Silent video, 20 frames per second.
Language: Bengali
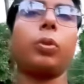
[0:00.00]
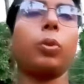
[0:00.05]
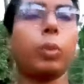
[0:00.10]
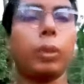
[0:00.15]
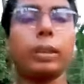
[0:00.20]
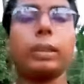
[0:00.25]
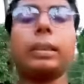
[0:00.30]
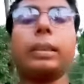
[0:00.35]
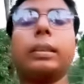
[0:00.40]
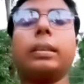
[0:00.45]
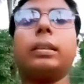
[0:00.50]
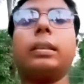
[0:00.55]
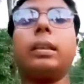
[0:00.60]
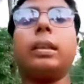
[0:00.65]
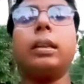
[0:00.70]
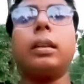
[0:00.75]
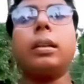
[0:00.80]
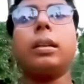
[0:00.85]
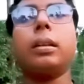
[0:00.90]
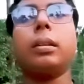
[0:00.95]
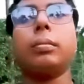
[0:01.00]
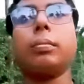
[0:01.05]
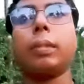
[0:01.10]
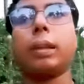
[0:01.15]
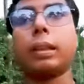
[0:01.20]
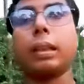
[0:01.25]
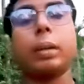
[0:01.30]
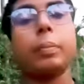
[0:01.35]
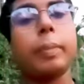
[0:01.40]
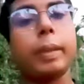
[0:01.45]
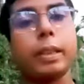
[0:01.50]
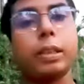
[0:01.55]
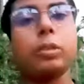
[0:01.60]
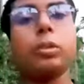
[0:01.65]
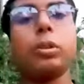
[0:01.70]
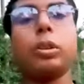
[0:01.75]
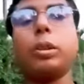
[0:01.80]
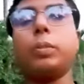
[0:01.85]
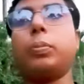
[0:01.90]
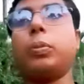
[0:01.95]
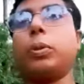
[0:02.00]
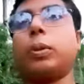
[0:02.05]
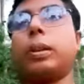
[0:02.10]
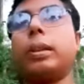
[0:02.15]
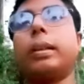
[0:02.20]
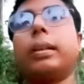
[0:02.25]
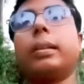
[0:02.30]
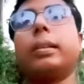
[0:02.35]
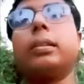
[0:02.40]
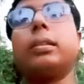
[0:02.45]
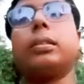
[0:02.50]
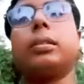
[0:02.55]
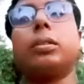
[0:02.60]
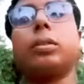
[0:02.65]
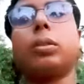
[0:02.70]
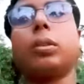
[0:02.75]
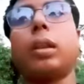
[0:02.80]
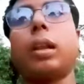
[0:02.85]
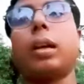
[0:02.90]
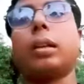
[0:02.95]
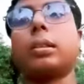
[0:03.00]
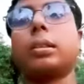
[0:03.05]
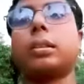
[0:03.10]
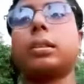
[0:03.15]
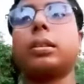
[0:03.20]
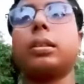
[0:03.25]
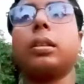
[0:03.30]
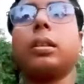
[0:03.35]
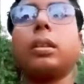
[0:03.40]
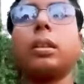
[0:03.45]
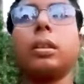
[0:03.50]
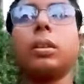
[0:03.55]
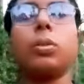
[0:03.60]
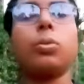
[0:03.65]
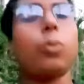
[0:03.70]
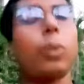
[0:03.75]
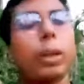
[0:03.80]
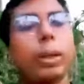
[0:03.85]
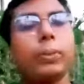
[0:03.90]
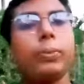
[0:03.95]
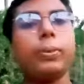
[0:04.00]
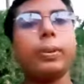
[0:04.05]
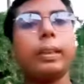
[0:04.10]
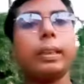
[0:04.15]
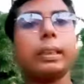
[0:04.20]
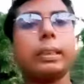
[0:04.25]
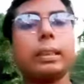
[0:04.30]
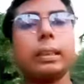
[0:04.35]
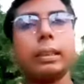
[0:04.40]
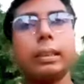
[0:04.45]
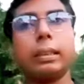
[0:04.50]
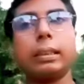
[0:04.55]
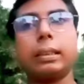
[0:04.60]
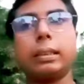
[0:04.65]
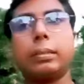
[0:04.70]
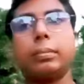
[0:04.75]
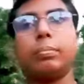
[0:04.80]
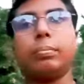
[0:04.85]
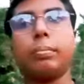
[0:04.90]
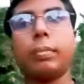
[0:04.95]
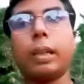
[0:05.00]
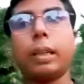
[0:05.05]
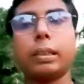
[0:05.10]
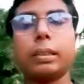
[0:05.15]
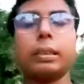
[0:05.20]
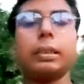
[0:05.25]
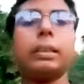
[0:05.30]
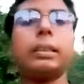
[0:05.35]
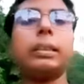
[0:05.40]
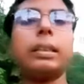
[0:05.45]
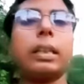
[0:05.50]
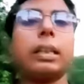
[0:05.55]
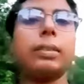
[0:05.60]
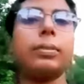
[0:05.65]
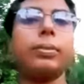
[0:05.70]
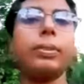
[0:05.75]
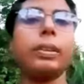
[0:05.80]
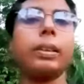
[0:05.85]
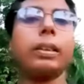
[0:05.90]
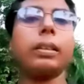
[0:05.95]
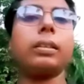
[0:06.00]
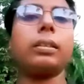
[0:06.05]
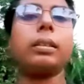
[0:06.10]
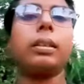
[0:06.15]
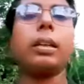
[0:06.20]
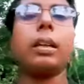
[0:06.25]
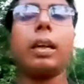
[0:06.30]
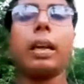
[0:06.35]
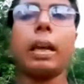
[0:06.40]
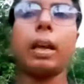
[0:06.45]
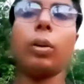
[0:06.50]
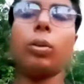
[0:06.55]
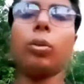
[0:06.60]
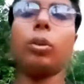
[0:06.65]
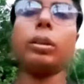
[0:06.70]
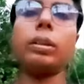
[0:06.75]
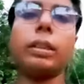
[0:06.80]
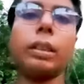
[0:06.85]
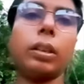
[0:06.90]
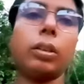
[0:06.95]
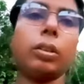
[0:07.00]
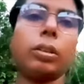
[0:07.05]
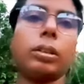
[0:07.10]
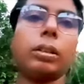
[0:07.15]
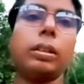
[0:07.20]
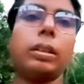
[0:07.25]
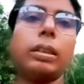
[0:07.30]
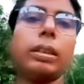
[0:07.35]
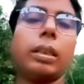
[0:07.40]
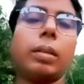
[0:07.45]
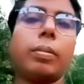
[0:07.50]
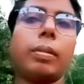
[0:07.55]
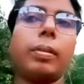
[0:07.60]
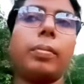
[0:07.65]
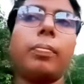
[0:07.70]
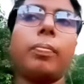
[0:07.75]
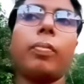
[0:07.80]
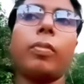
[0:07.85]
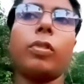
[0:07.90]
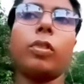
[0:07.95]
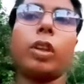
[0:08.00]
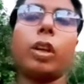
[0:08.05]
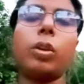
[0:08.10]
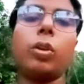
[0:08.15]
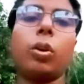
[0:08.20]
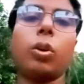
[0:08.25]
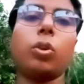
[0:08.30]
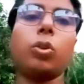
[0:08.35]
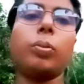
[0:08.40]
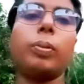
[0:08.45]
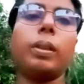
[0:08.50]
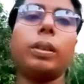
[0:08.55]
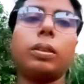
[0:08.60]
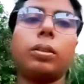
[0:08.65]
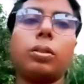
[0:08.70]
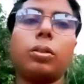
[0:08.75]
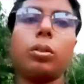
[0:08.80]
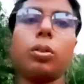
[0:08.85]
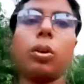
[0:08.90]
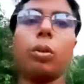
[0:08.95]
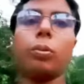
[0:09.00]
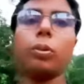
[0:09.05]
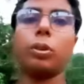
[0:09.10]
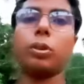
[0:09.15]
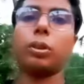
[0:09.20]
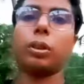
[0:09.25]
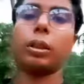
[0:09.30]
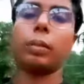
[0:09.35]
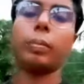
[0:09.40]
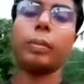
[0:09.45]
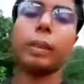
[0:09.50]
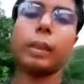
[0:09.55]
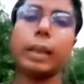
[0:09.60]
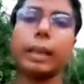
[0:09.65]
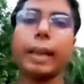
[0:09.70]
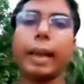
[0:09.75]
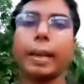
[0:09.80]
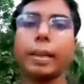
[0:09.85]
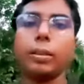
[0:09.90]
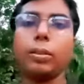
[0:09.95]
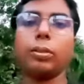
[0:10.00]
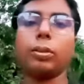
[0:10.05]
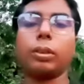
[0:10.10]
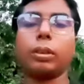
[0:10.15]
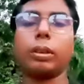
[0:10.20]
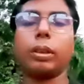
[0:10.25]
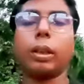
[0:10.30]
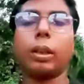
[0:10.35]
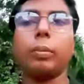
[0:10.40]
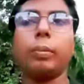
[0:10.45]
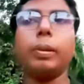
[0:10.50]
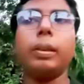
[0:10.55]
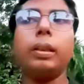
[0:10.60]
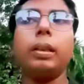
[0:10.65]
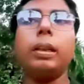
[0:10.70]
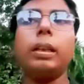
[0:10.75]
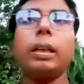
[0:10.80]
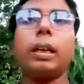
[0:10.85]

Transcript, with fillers: পড়েছেন বা তার বেশি যদি পড়ে থাকেন তো লাস্ট কোয়ালিফিকেশানের মার্কশিট সার্টিফিকেট এগুলো জেরক্স নিয়ে যাবেন তো এই ডকুমেন্টসগুলো অবশ্যই আপনাকে ক্যারি করতে হবে